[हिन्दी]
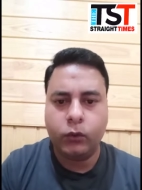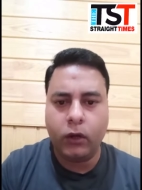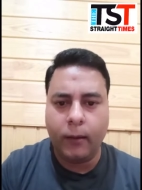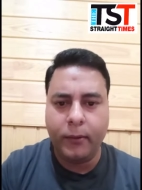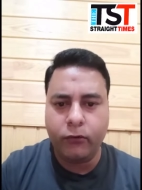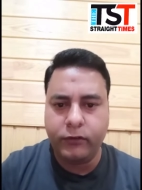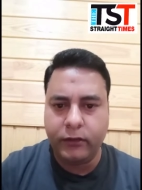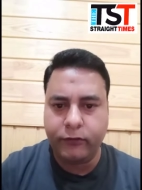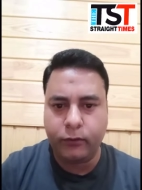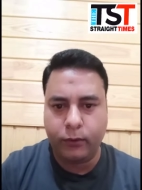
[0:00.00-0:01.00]
तो हमें उस
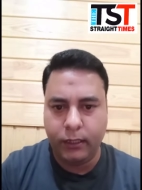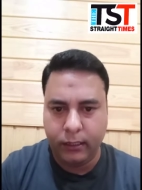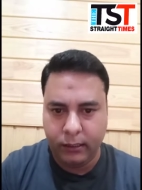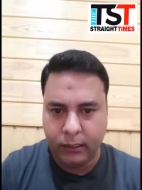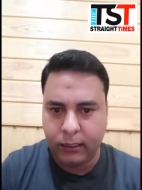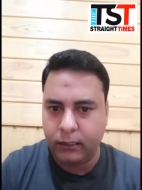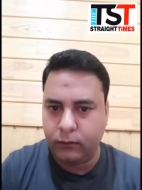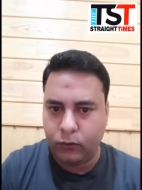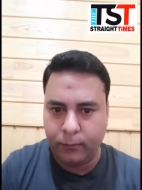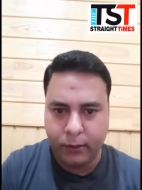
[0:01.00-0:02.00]
चीज़ से कोई नहीं है अगर
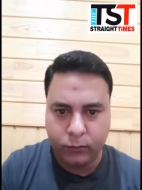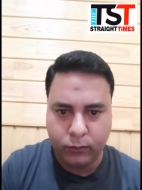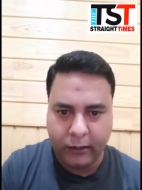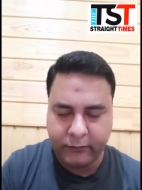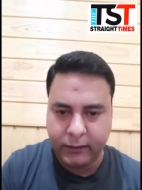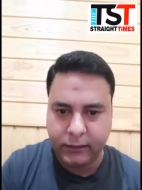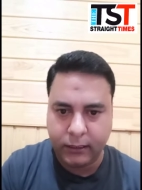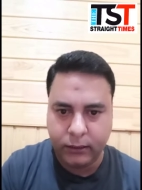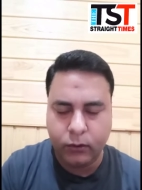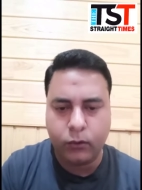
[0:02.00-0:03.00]
गवर्नमेंट उनको एक्सटेंड
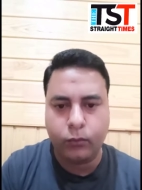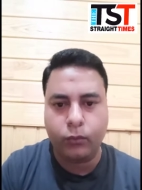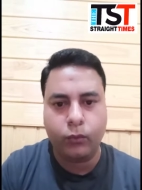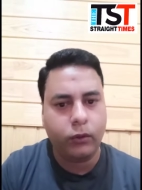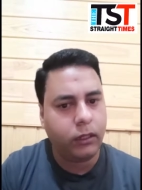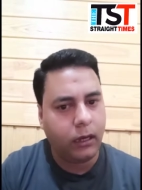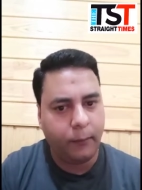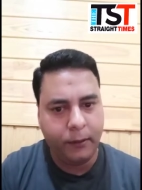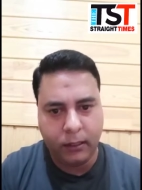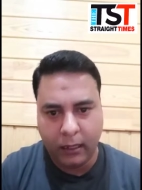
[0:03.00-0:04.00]
करती है और उन्होंने
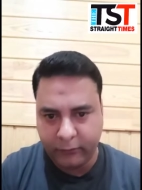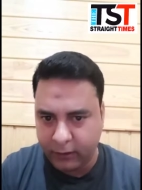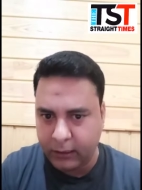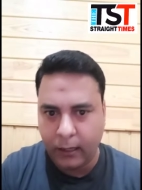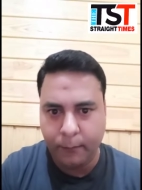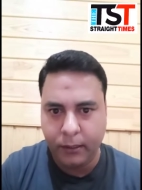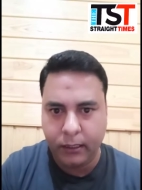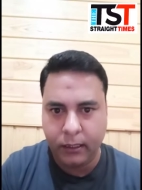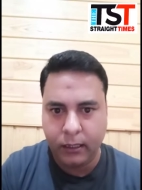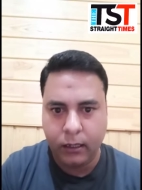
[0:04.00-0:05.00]
काफ़ी अच्छा काम भी
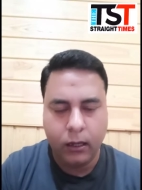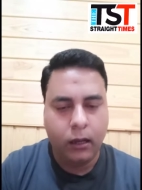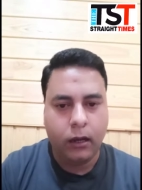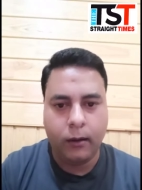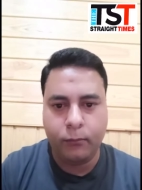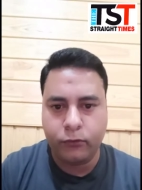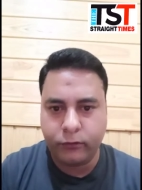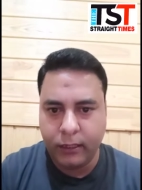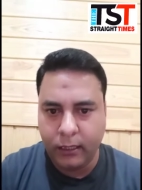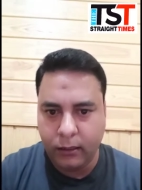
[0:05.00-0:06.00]
किया हम
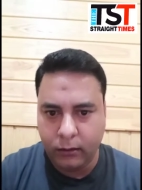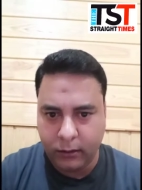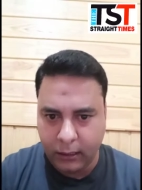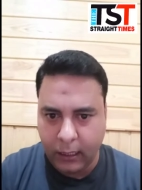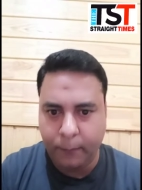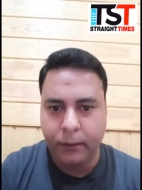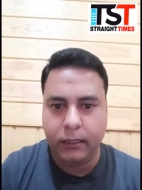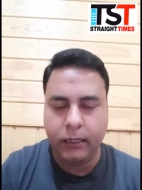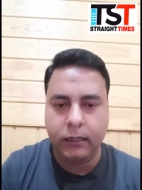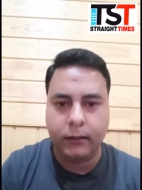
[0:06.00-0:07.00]
उसके खिलाफ भी
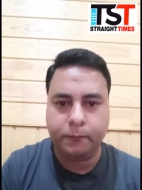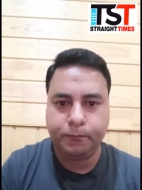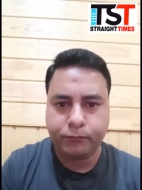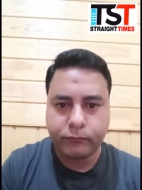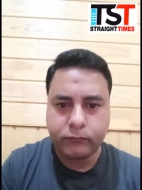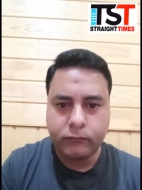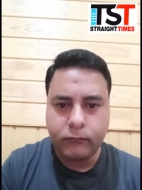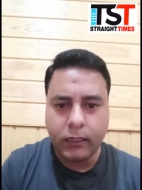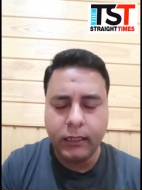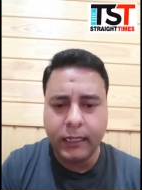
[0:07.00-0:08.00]
नहीं है
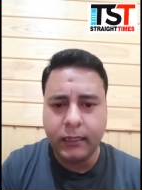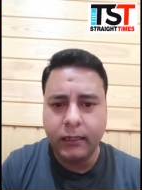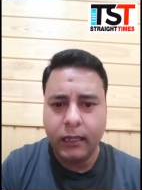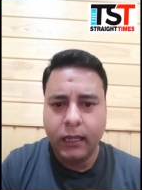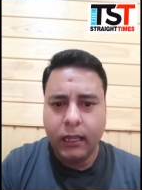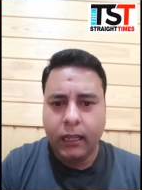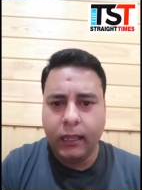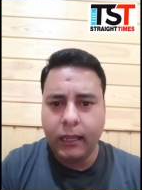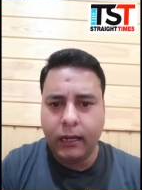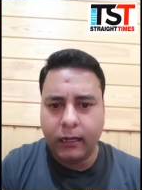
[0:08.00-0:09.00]
लेकिन
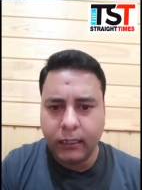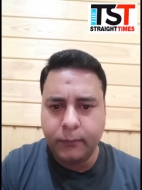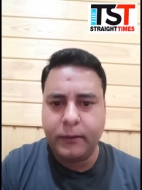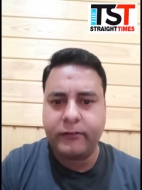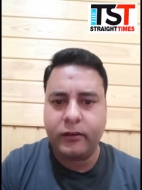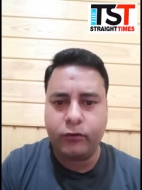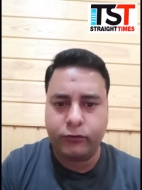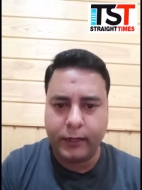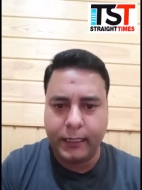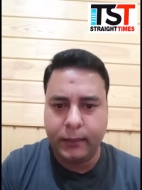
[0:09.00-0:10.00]
एक गलत मैसेज
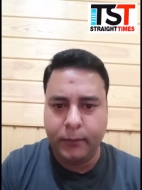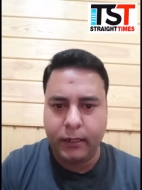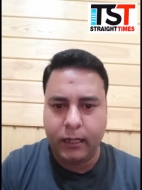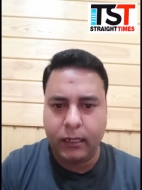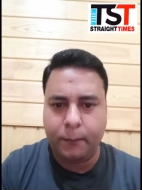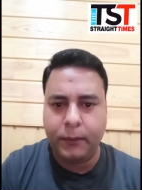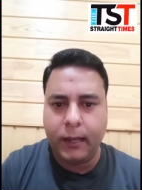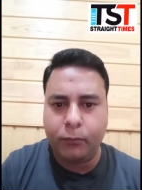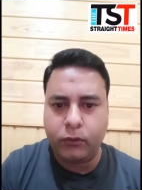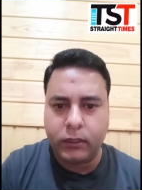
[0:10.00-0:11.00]
सोसाइटी में डाला अपने
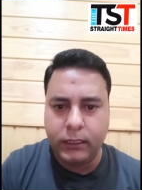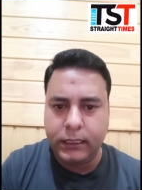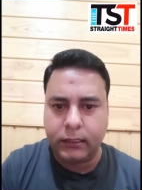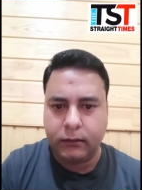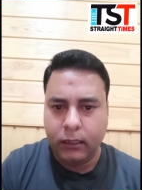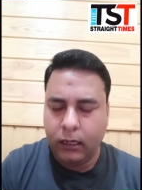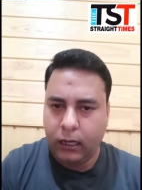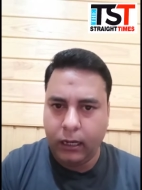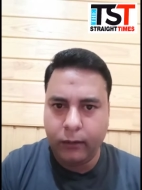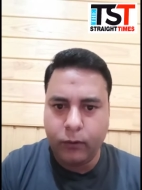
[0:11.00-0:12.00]
आप को क्लियर
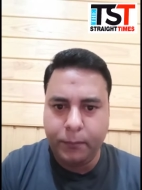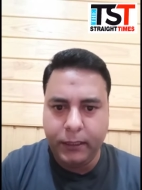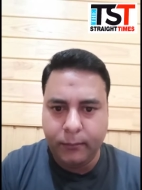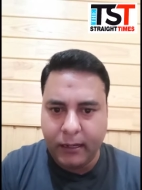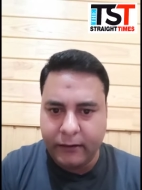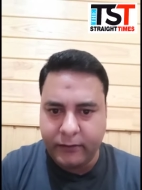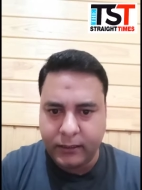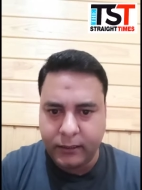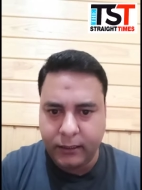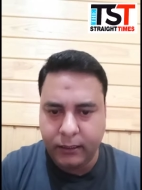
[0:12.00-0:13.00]
अगर वो अपनी डिमांड्स
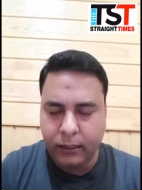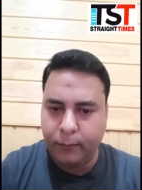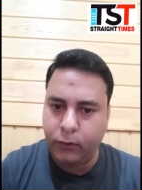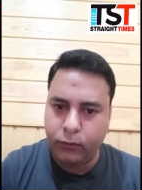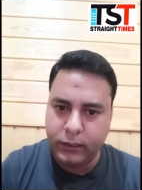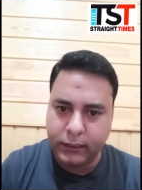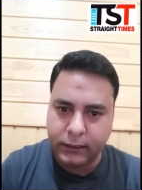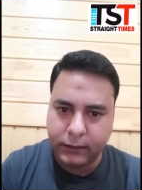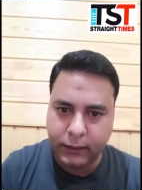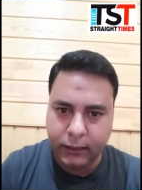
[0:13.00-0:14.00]
रख रहे हैं हमें कोई
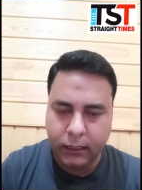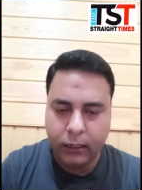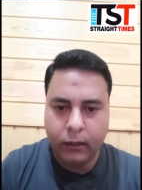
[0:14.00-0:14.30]
दिक्कत नहीं है